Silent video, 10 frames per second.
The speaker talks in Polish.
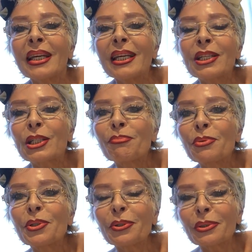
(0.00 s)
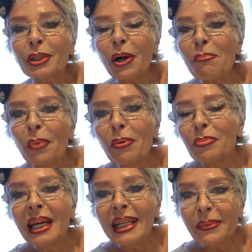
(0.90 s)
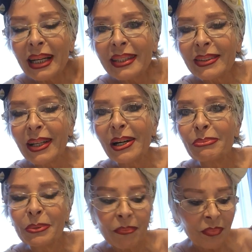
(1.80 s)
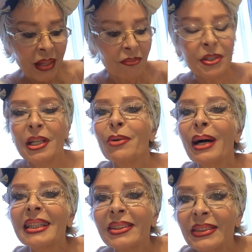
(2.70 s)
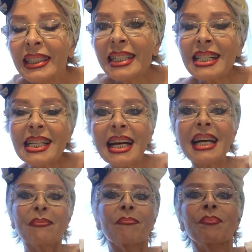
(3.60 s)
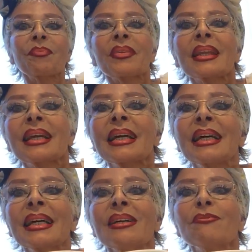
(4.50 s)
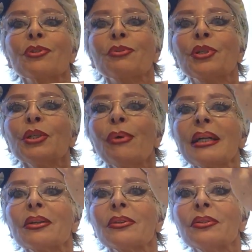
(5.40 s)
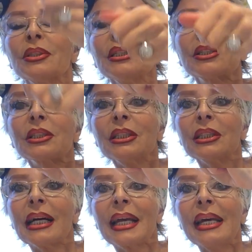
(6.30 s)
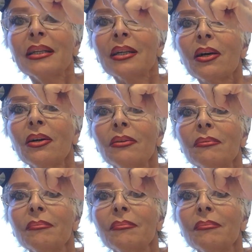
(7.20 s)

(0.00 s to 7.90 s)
i szybciutko pobiegła do domu. Wzięła doniczkę, wrzuciła do doniczki ziarenko